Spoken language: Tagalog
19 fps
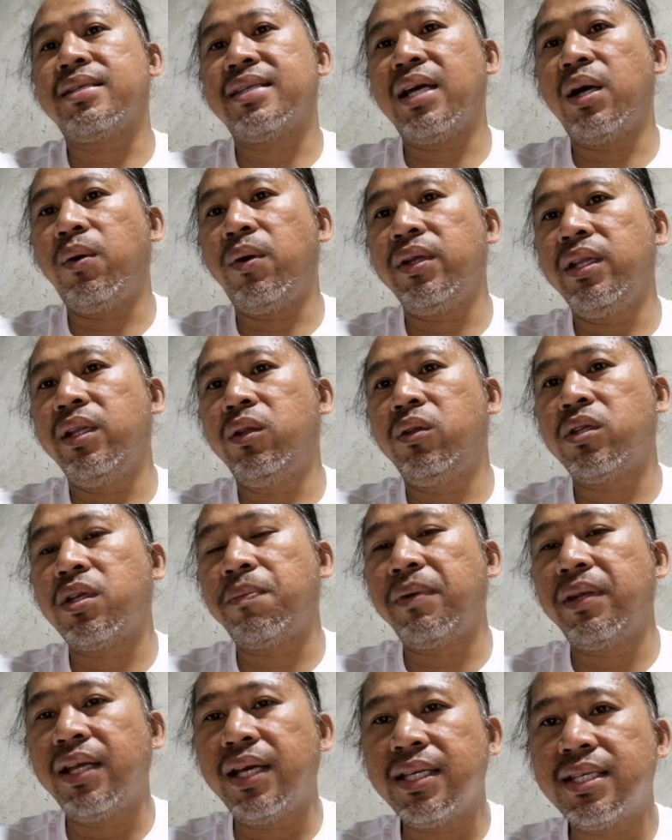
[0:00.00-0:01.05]
asawa dito
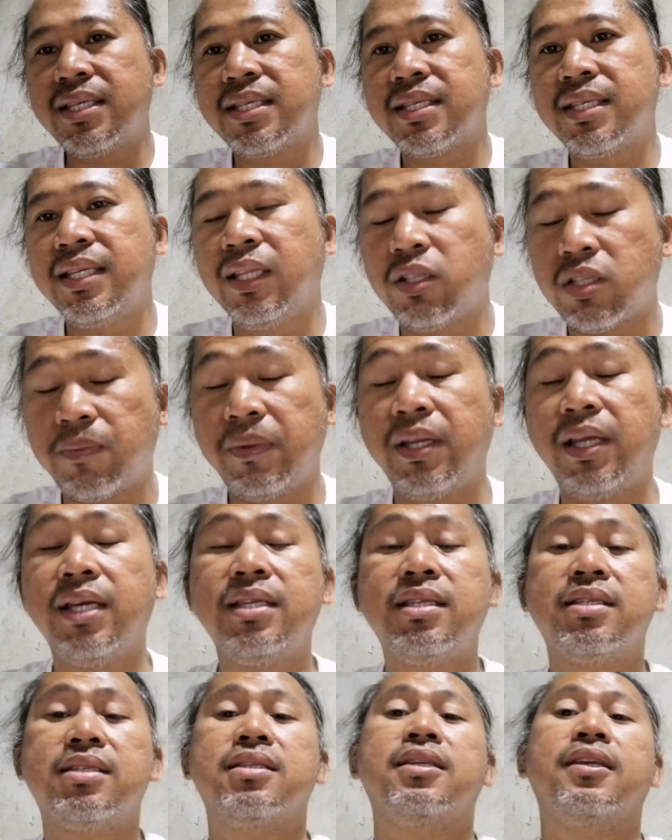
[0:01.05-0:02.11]
sa Pinas, dito sa
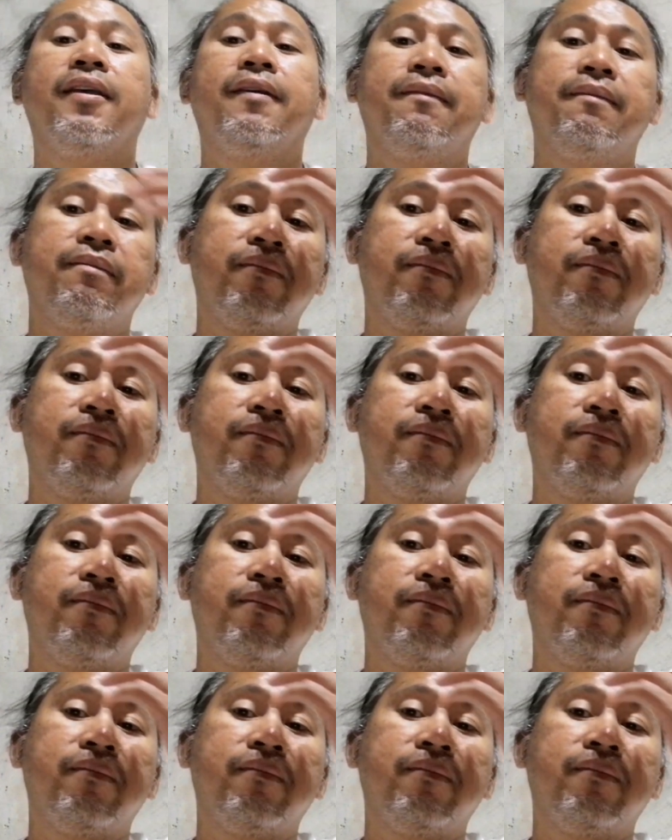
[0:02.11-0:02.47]
Pinas,